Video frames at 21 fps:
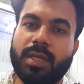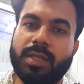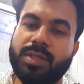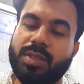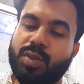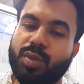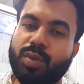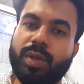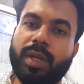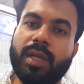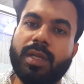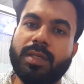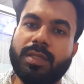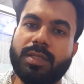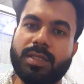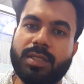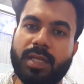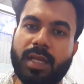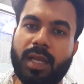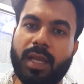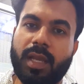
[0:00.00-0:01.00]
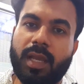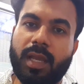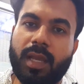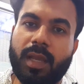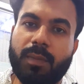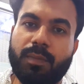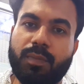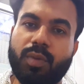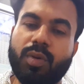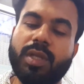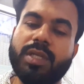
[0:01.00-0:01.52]
স্টুডেন্ট সে
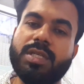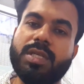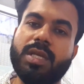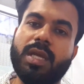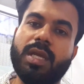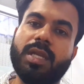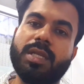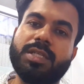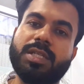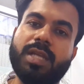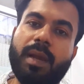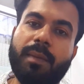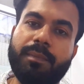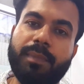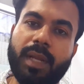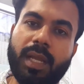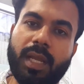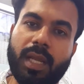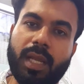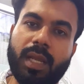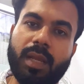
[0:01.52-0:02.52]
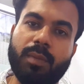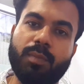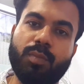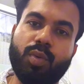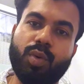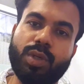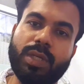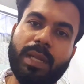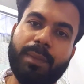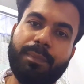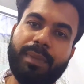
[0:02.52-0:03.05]
পুলিশের সামনে
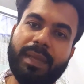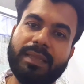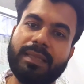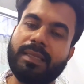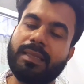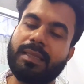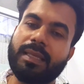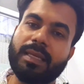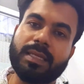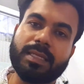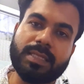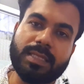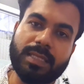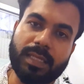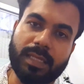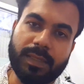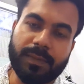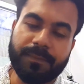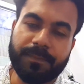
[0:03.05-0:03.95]
বুকটা পেতে দিয়েছে